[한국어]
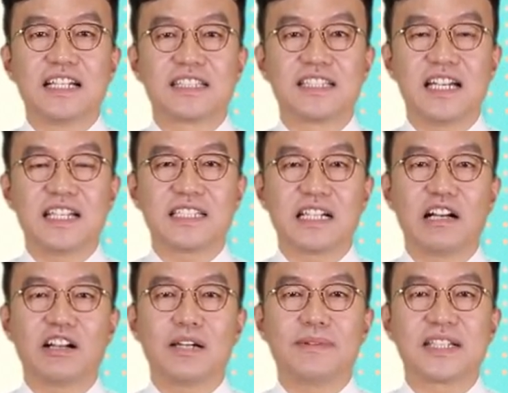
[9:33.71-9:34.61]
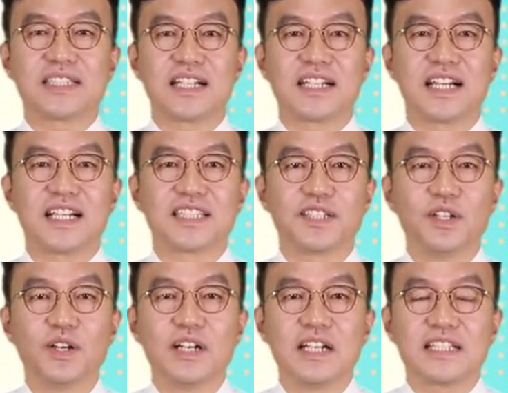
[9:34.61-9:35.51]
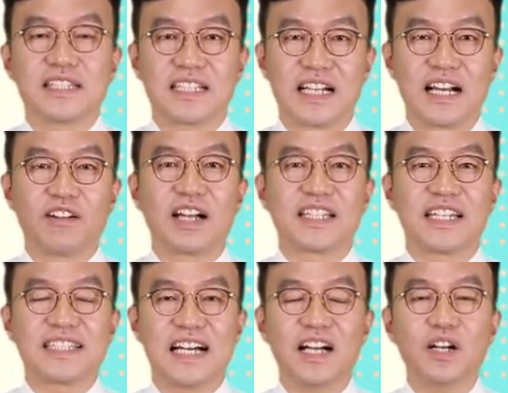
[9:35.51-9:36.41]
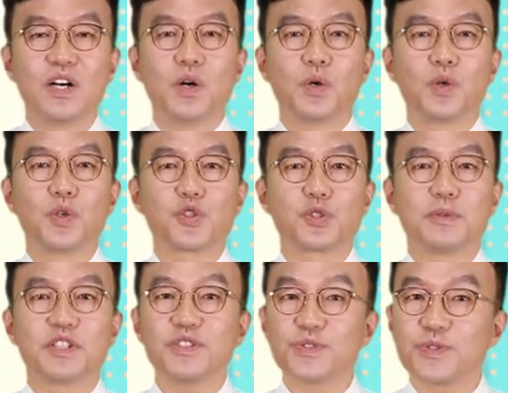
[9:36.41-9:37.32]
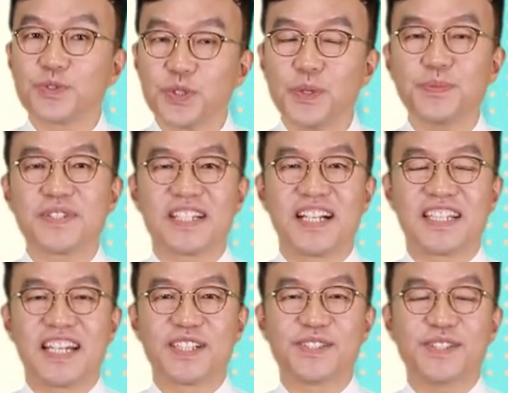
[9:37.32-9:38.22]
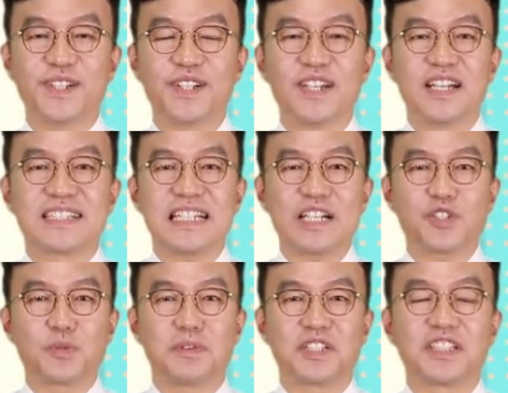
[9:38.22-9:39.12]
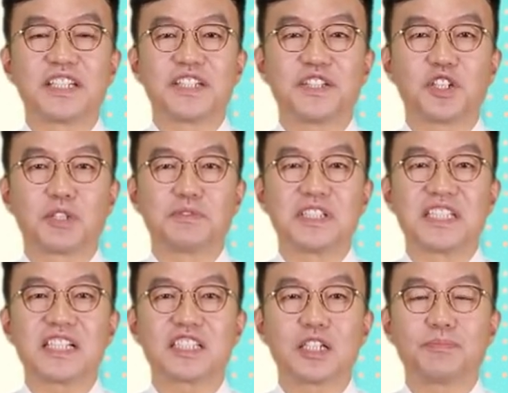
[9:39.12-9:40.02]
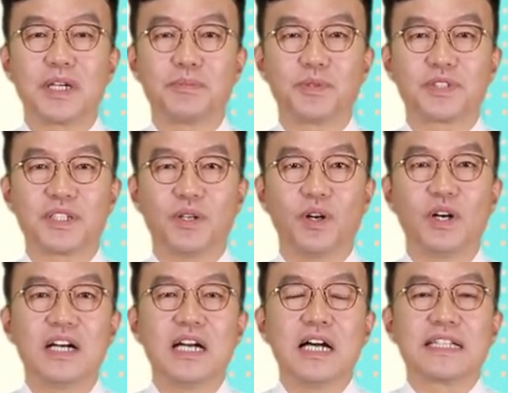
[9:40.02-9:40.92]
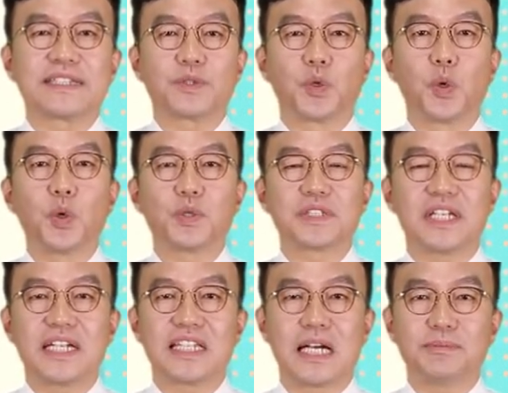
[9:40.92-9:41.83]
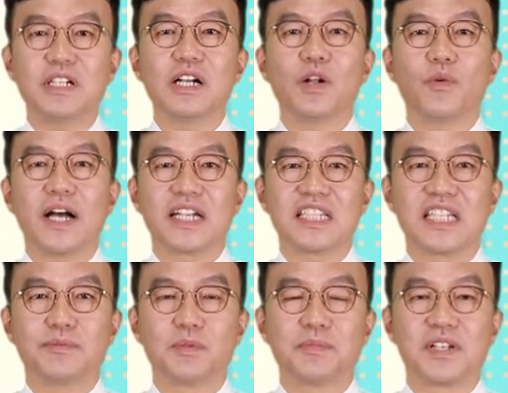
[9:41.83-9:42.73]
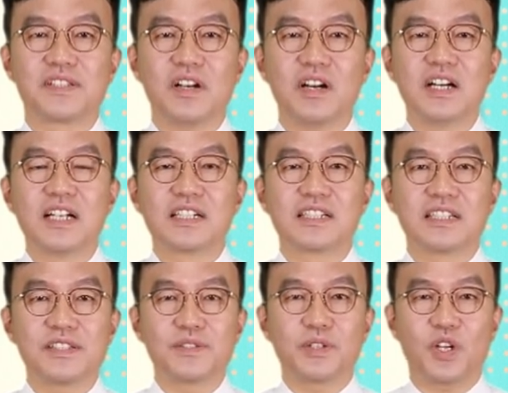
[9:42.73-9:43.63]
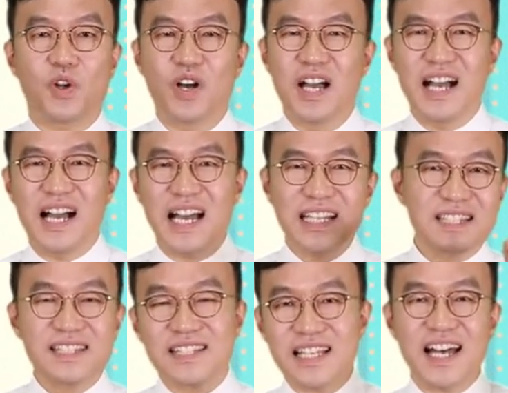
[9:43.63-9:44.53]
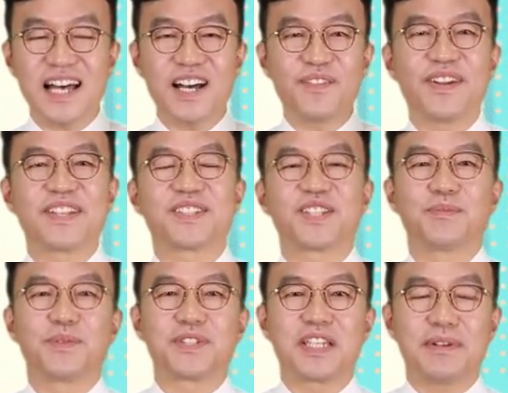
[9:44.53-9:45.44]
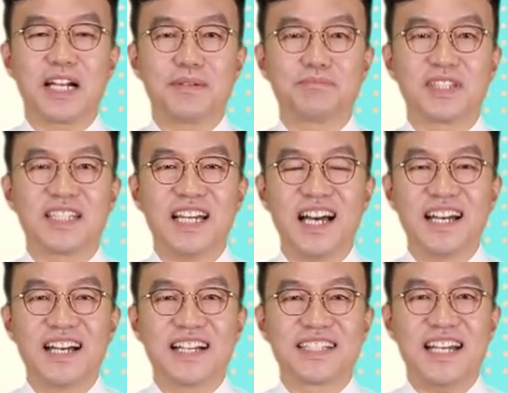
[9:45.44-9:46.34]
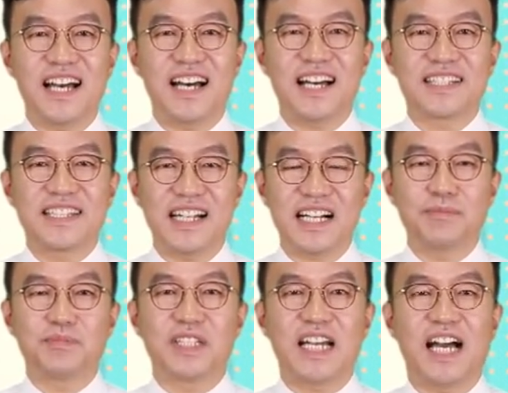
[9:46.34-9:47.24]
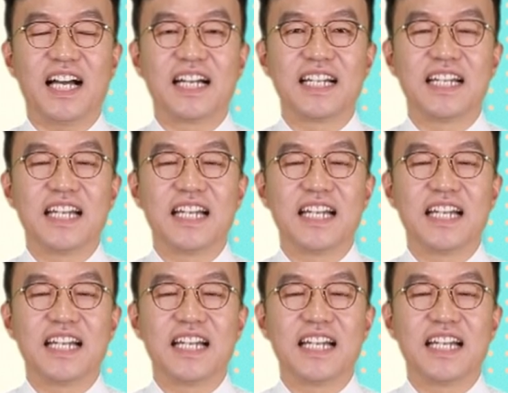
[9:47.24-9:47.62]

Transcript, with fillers: 지난 시간과 마찬가지로 시간 관계상 홀수번은 수업 시간에 하고요. 짝수번은 여러분이 직접 해보시고 교재의 답을 확인해 보면서 큰 소리로 아싸 외쳐보시기 바랍니다. 자, 시작합니다.